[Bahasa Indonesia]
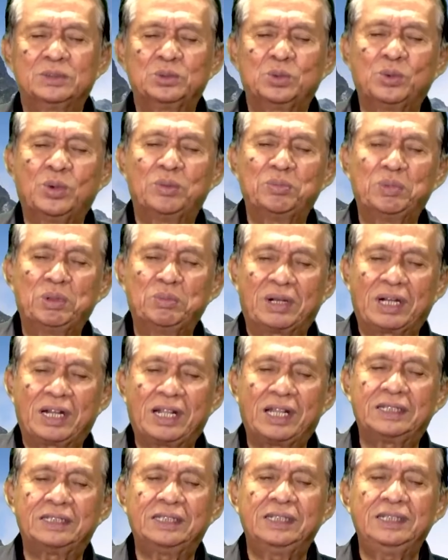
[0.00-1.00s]
Tuhan
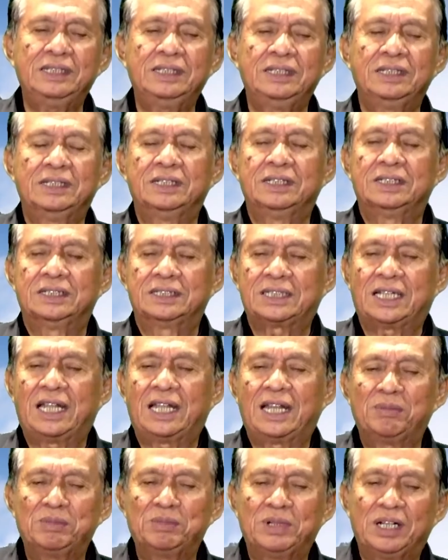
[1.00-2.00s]
memberkati.
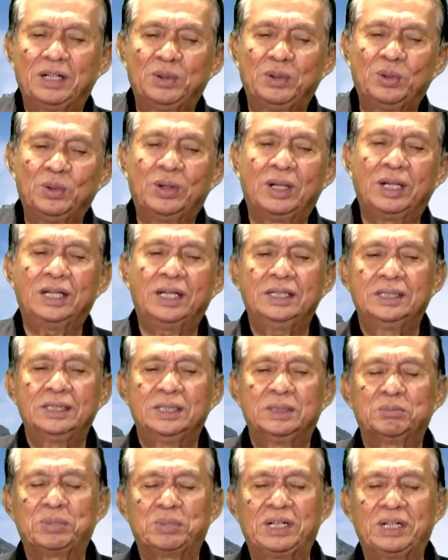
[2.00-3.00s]
Salam dan doa
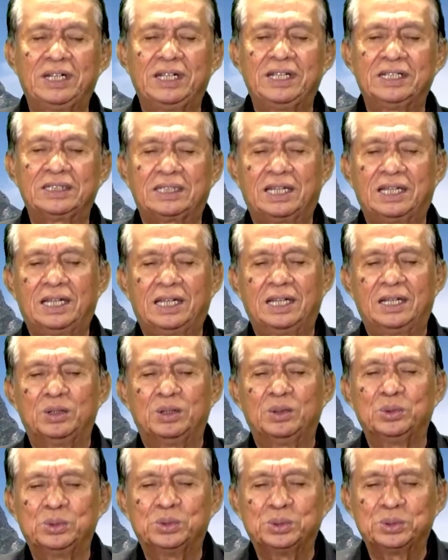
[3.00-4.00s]
Pendeta
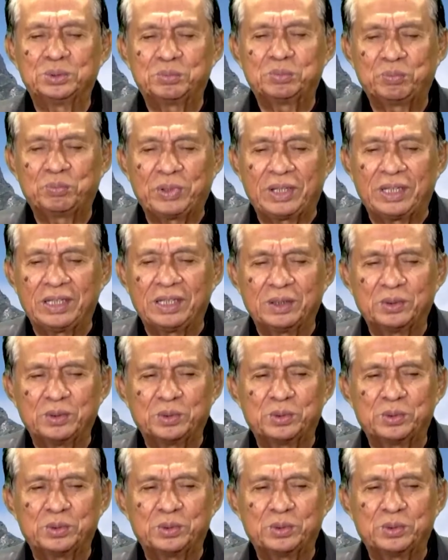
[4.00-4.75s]
Luhut P.